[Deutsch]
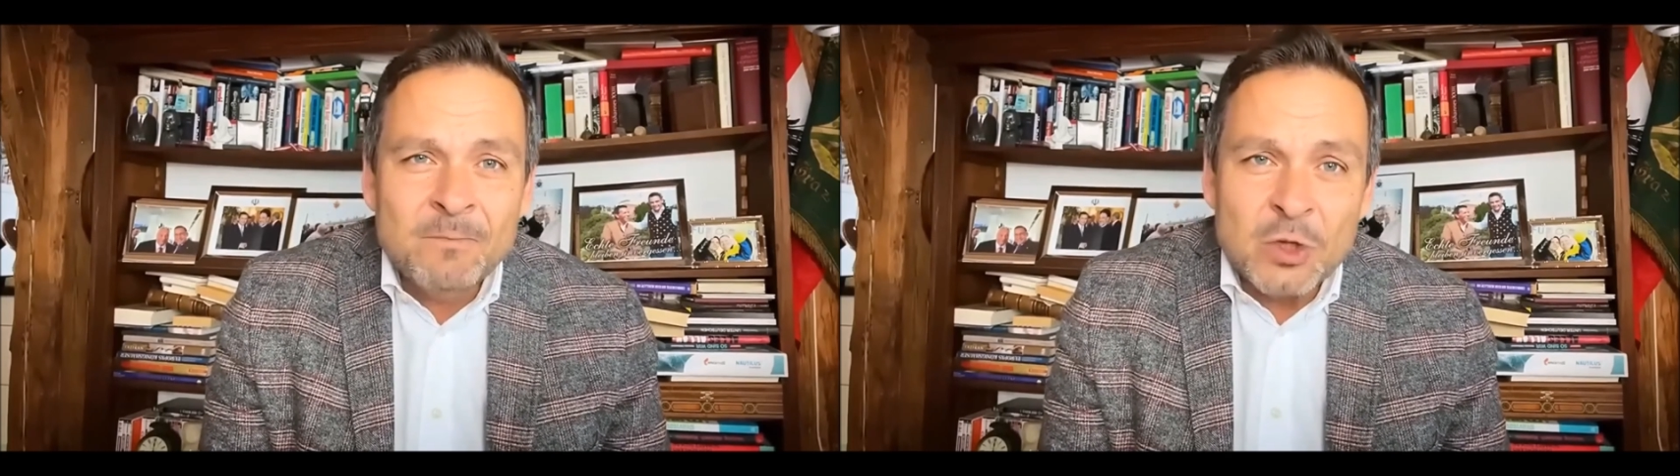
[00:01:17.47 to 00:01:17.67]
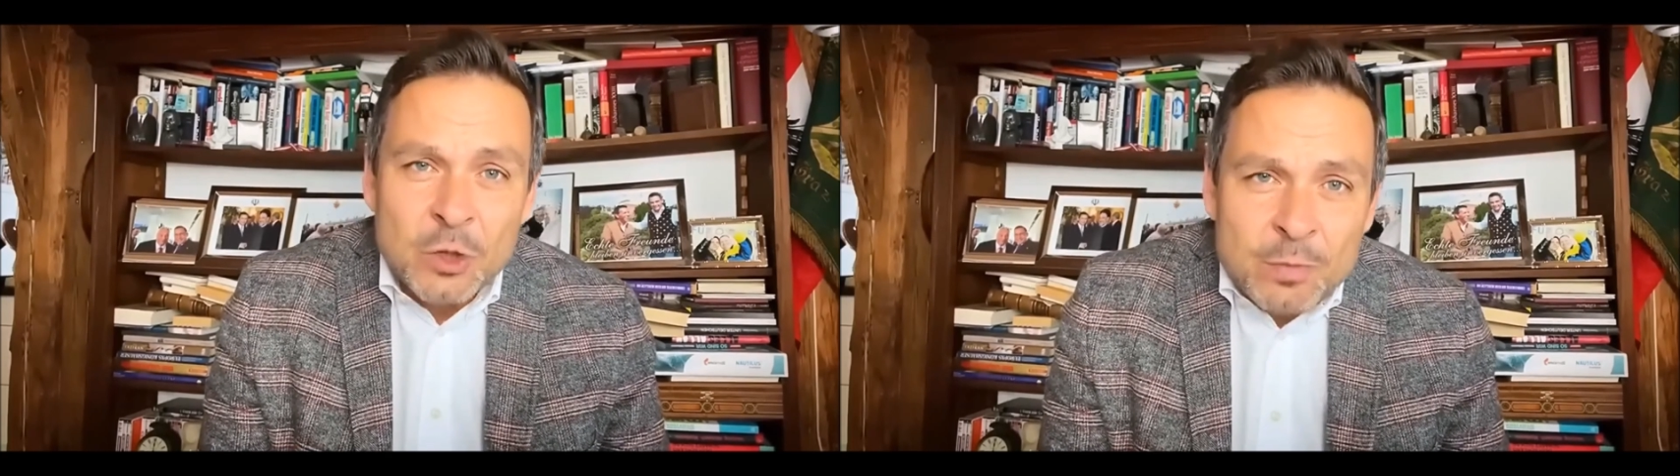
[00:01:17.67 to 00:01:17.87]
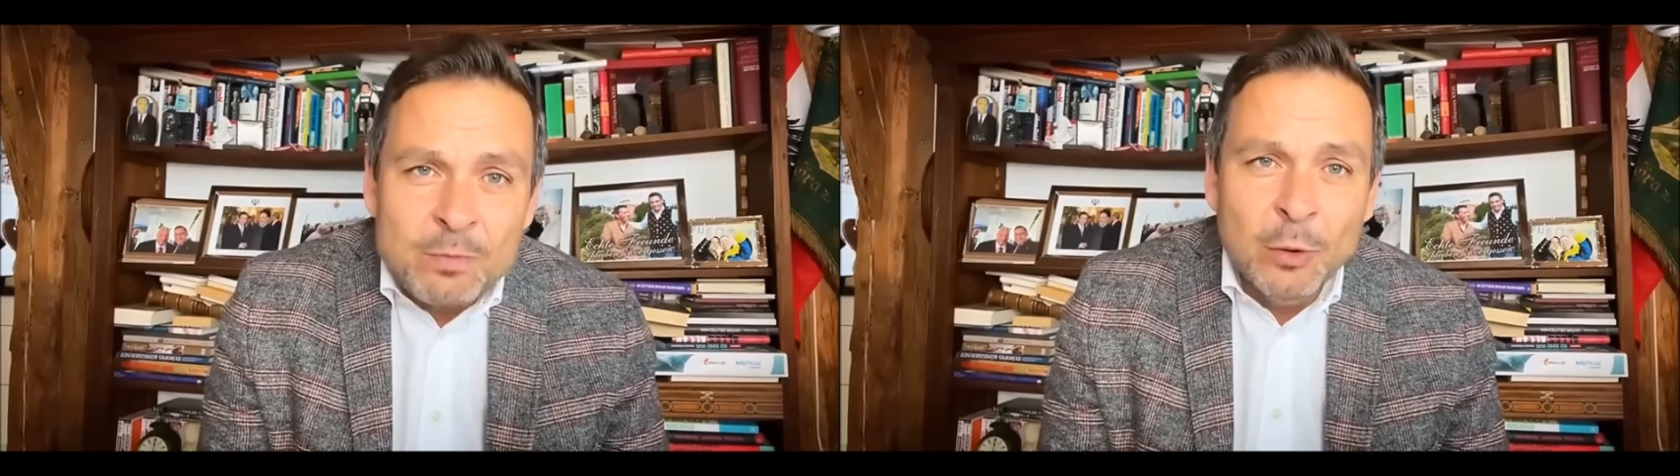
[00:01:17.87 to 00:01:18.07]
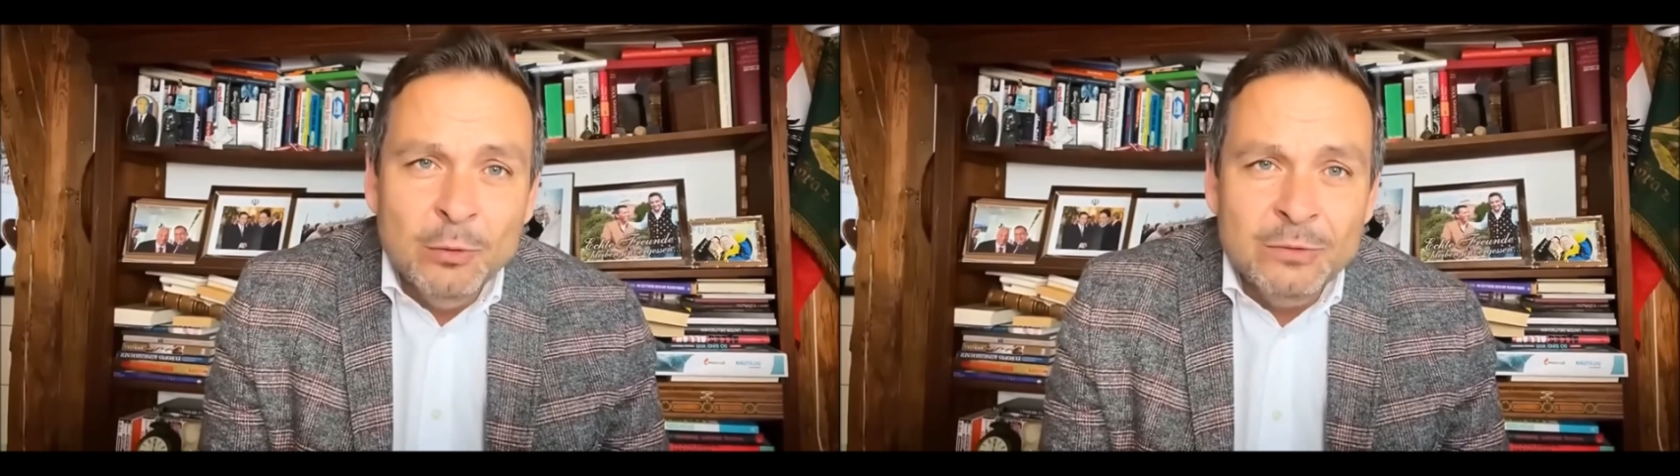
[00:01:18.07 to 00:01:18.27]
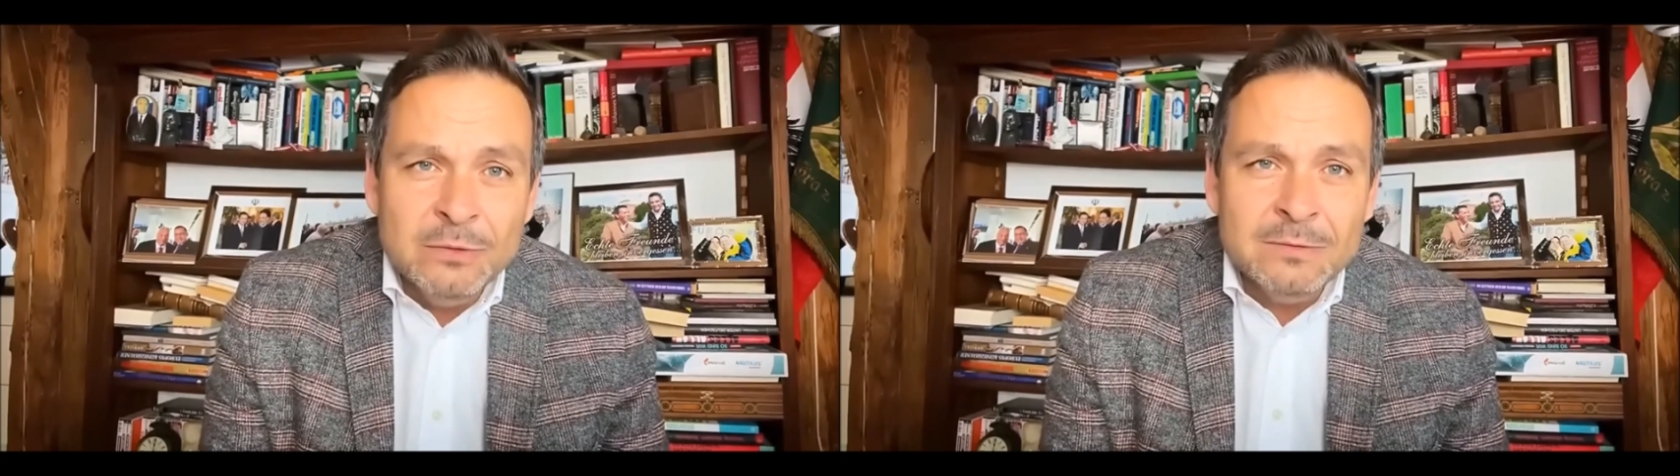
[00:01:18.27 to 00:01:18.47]
des
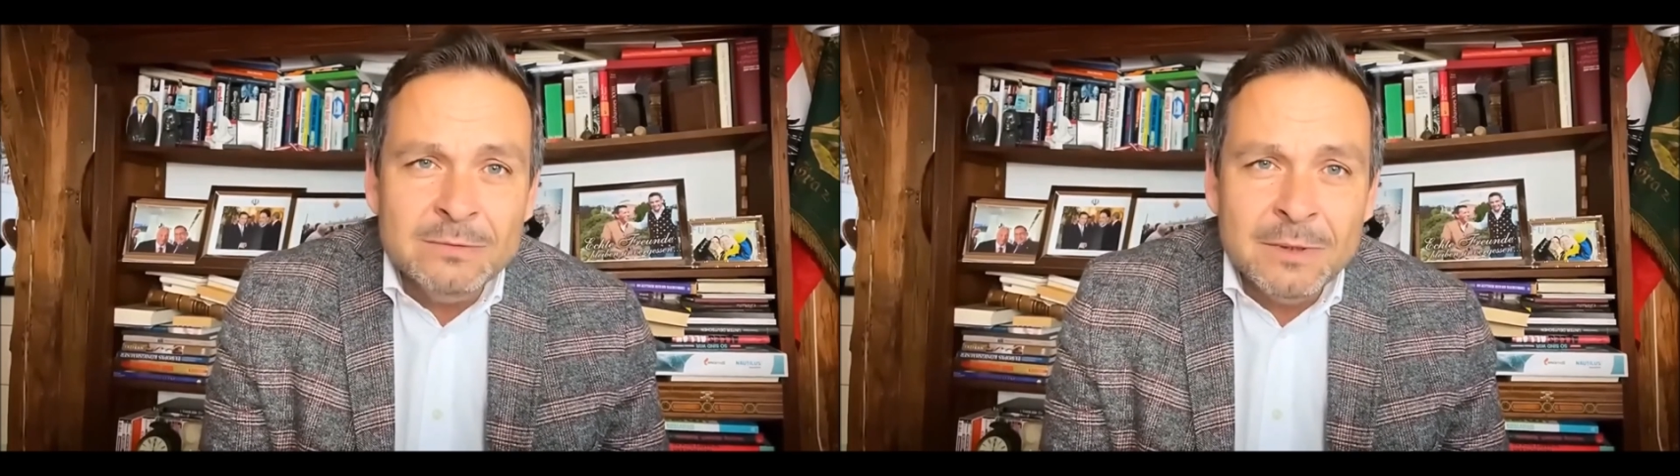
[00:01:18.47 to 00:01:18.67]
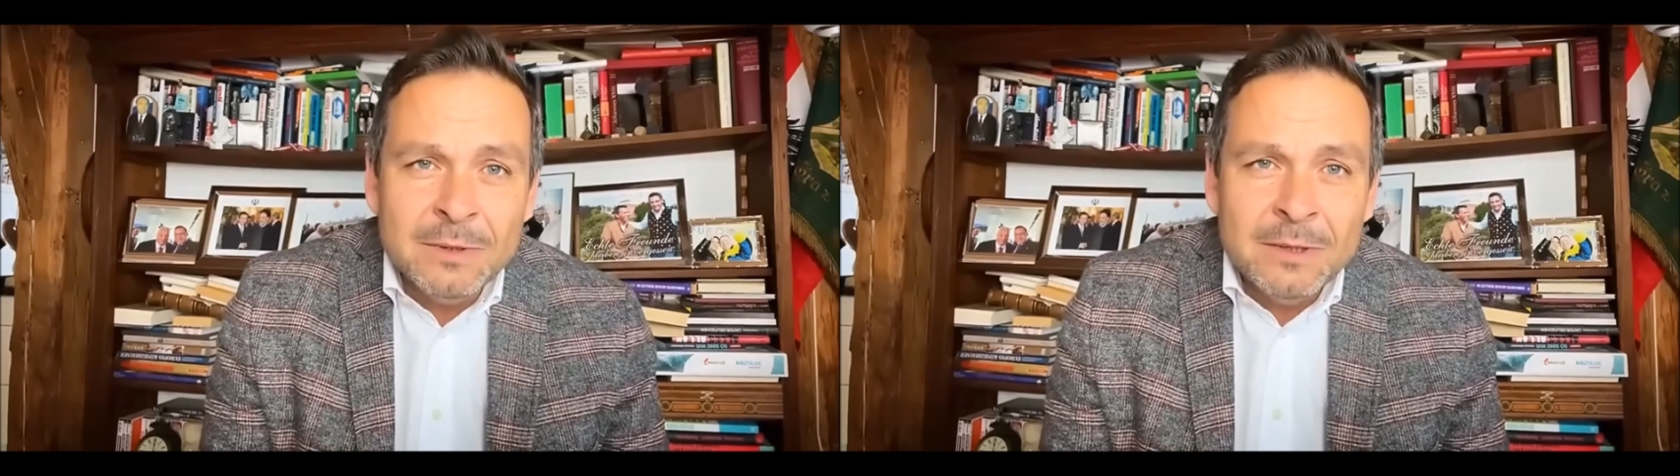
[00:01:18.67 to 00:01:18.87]
bunten,